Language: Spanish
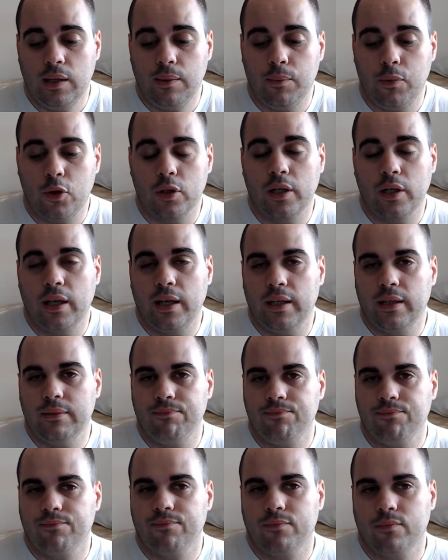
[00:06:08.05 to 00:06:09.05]
porque
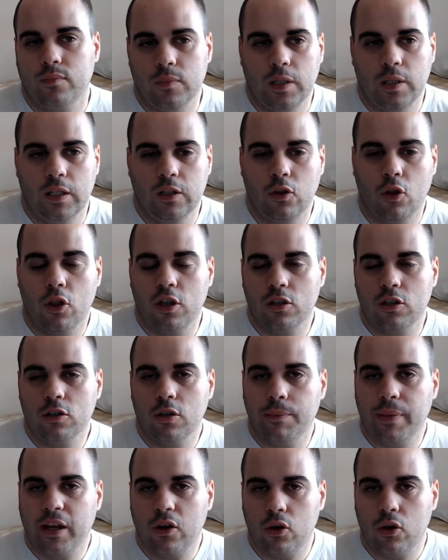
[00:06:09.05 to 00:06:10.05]
entonces no
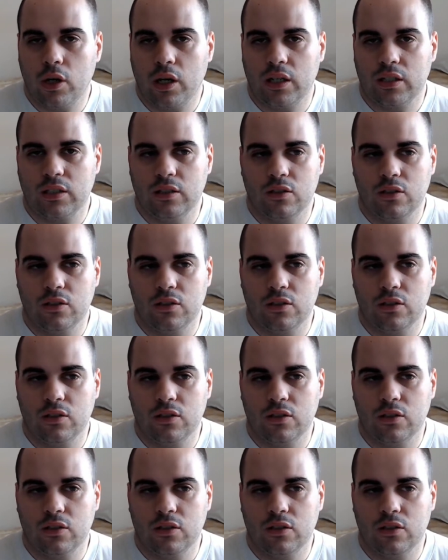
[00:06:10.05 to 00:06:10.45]
mejoras,